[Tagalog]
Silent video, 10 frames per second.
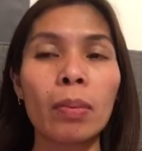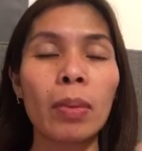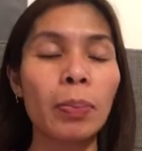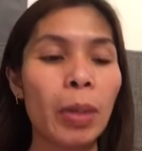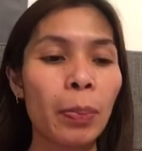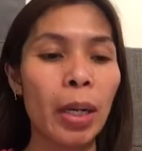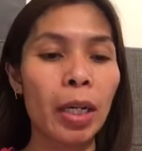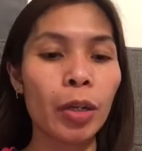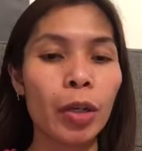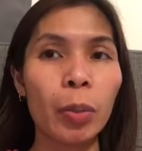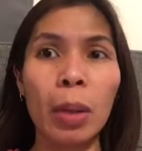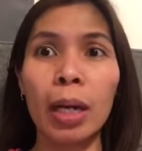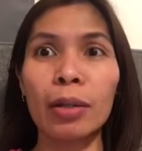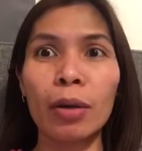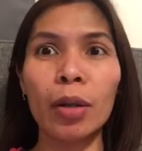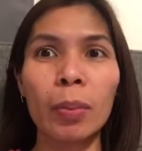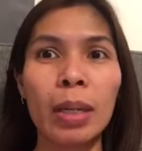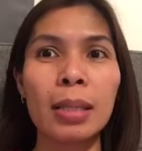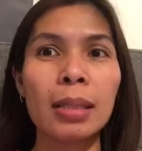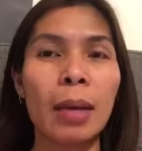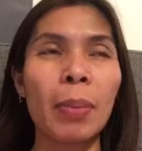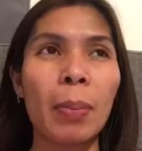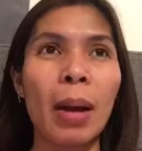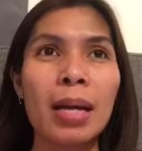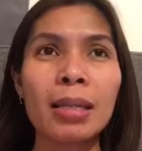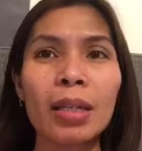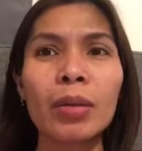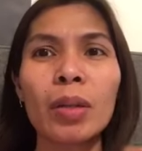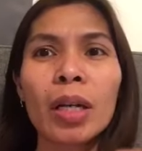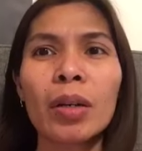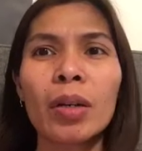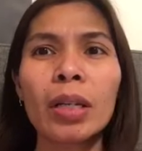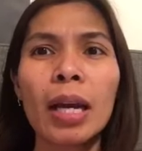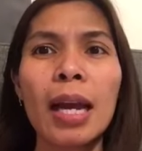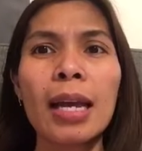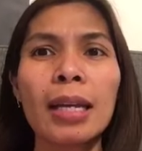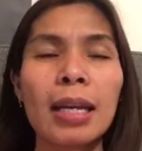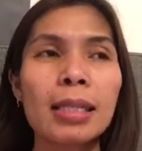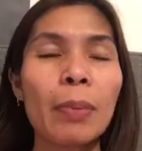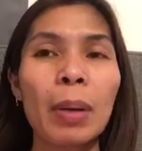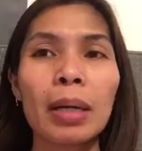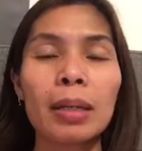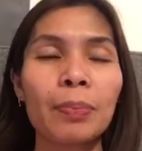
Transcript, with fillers: ma-prepare niyo yung mga documents na ipapasa niyo ganun. Kasi pag